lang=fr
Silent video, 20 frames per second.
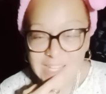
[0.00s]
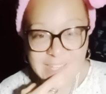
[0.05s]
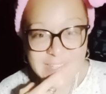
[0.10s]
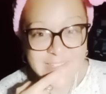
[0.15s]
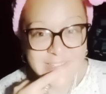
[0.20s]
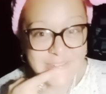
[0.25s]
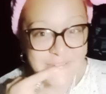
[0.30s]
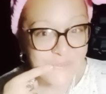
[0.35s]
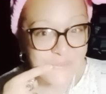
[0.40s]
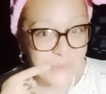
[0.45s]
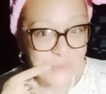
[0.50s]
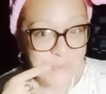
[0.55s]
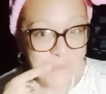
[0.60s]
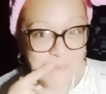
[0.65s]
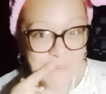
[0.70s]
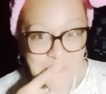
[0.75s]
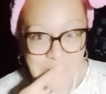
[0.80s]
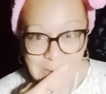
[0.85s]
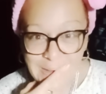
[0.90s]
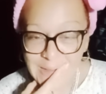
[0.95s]
Ils y vont.
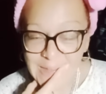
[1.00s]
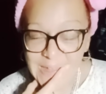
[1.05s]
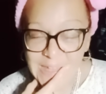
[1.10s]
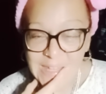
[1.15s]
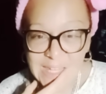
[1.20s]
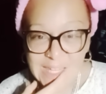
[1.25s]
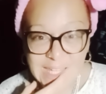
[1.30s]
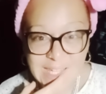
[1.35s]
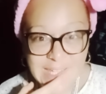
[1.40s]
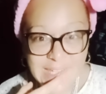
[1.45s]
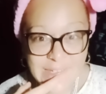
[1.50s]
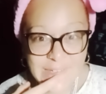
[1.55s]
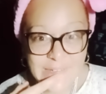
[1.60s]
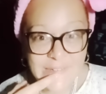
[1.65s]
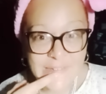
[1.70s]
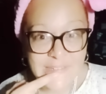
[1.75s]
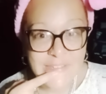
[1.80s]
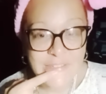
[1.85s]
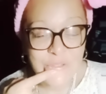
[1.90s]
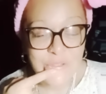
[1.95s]
Et
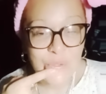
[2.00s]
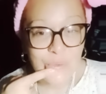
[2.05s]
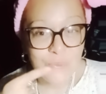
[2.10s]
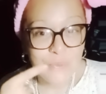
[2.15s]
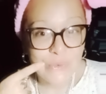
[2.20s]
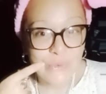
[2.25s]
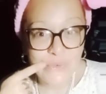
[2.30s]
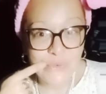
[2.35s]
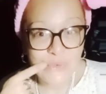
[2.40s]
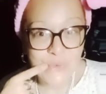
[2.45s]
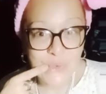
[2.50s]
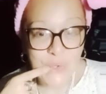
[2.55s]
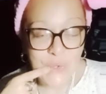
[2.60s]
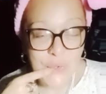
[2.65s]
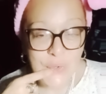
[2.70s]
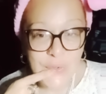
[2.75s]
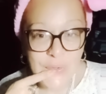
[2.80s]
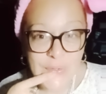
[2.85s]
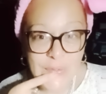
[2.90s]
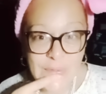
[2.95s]
euh, ils tombent sur
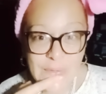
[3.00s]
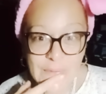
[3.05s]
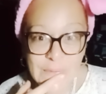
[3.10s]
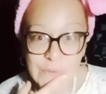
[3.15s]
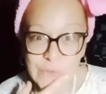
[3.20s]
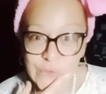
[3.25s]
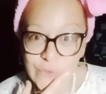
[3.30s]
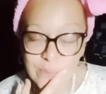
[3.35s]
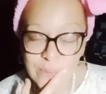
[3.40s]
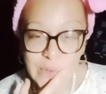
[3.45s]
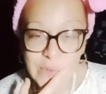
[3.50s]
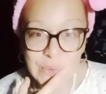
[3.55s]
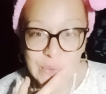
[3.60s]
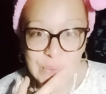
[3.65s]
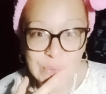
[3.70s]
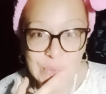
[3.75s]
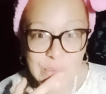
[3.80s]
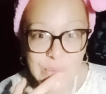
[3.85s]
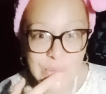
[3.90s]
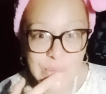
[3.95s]
euh, une
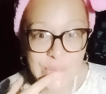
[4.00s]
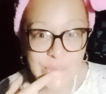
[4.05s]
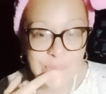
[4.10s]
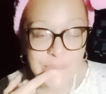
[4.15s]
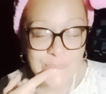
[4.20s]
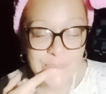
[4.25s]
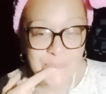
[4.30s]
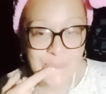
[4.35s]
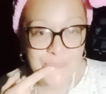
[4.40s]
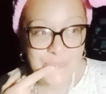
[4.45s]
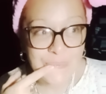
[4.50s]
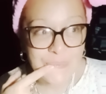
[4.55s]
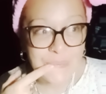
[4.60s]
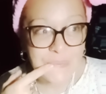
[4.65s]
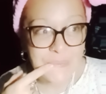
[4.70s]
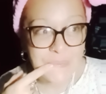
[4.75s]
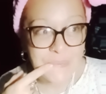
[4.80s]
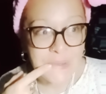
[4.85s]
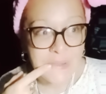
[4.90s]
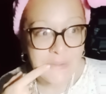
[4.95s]
bande hum,
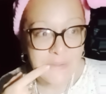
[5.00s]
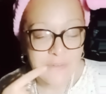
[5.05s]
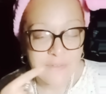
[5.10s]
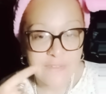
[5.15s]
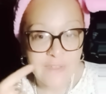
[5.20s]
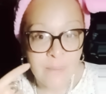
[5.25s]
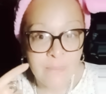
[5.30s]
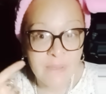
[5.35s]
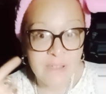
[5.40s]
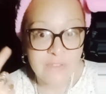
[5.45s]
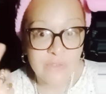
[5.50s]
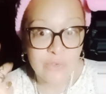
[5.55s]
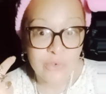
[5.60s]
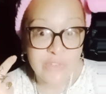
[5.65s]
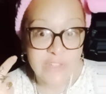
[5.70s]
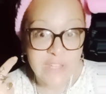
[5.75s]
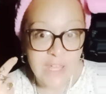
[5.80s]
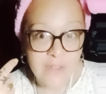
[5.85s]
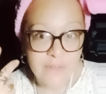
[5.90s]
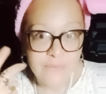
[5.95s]

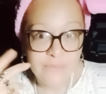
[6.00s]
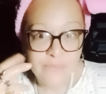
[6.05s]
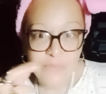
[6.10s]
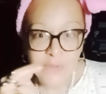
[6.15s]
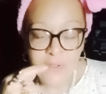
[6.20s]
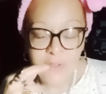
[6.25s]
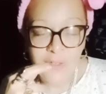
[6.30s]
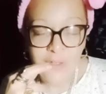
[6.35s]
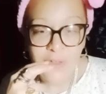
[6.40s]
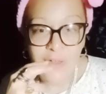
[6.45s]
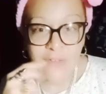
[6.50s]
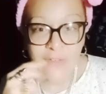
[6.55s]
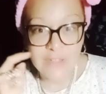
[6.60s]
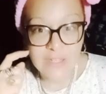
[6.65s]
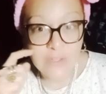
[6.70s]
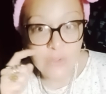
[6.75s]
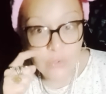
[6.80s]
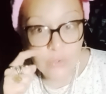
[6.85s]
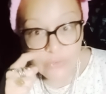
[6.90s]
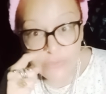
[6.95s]
d'Amazoniens
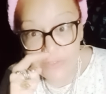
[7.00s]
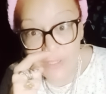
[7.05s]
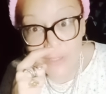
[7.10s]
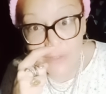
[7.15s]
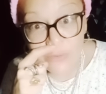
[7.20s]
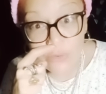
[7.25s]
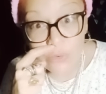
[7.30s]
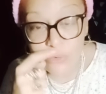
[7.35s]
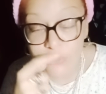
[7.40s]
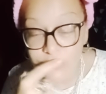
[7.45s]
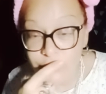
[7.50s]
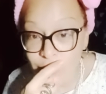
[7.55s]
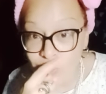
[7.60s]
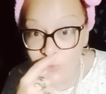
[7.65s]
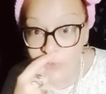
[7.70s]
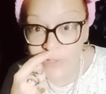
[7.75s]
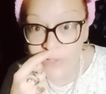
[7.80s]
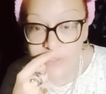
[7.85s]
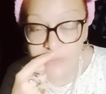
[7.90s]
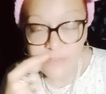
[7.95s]
avec, euh, tu sais, les os dans
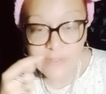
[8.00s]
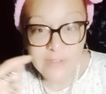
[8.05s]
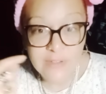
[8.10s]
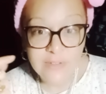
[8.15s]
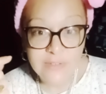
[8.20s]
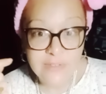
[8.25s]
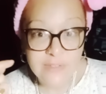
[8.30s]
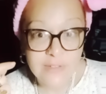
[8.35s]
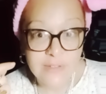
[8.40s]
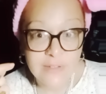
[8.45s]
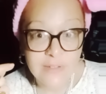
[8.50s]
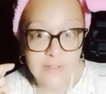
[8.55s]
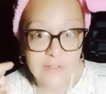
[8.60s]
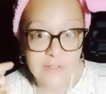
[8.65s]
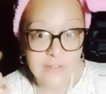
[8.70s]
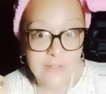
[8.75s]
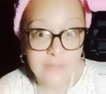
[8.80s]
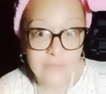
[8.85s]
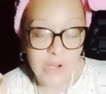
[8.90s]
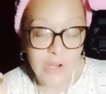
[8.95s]
le nez. Tu sais,
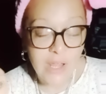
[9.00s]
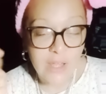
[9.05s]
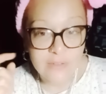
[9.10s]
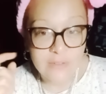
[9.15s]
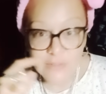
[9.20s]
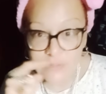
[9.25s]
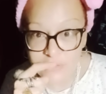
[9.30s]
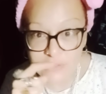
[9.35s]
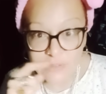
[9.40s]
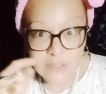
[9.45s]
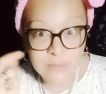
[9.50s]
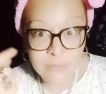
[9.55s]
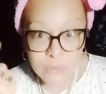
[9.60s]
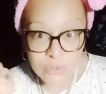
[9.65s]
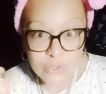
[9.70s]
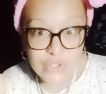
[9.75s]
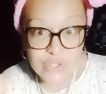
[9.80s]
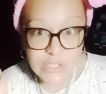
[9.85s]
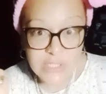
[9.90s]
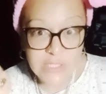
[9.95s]
c'est... Voilà, ils
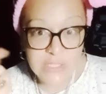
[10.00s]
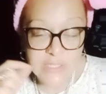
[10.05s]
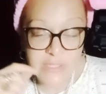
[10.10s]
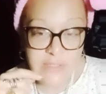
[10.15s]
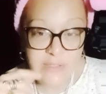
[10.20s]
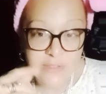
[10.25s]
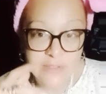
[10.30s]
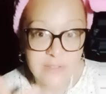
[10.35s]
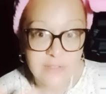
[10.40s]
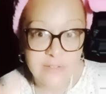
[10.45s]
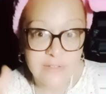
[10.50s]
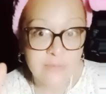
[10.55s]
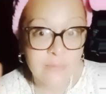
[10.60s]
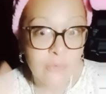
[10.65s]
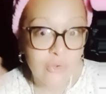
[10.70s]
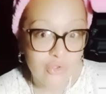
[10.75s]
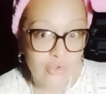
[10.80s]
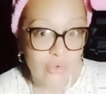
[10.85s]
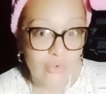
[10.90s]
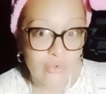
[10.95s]
mangent les... Ils, se
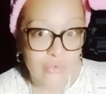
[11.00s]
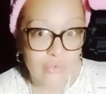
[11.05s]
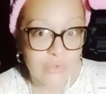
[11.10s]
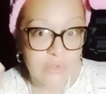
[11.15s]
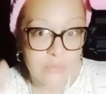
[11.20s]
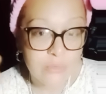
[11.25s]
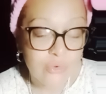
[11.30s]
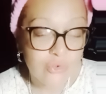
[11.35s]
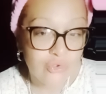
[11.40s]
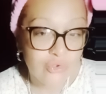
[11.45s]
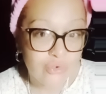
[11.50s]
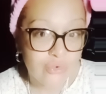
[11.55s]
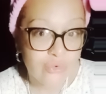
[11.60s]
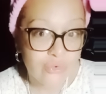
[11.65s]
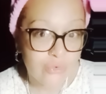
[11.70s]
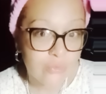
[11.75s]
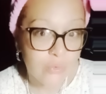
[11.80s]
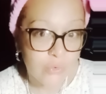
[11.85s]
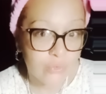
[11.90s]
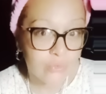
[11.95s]
mangent... ils
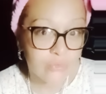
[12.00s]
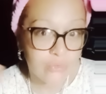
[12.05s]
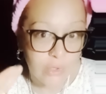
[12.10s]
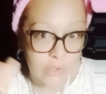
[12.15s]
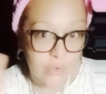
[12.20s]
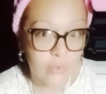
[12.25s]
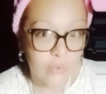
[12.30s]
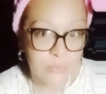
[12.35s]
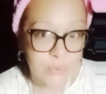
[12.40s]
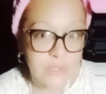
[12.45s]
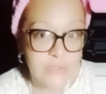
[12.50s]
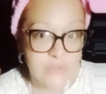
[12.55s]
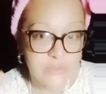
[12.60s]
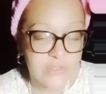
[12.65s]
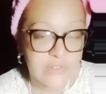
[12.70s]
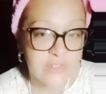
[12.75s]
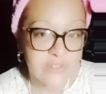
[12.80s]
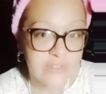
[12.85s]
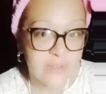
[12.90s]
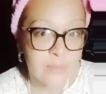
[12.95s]
mangent... Bon, tu as compris,
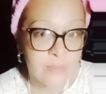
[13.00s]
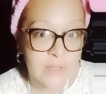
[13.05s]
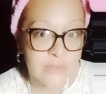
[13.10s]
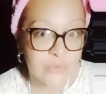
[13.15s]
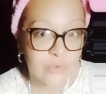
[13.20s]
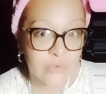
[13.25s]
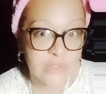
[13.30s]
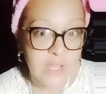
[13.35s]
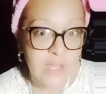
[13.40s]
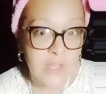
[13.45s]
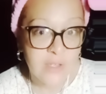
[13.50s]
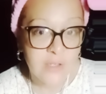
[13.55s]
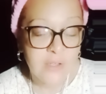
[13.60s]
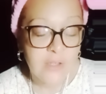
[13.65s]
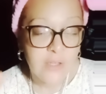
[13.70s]
c'est des Amazoniens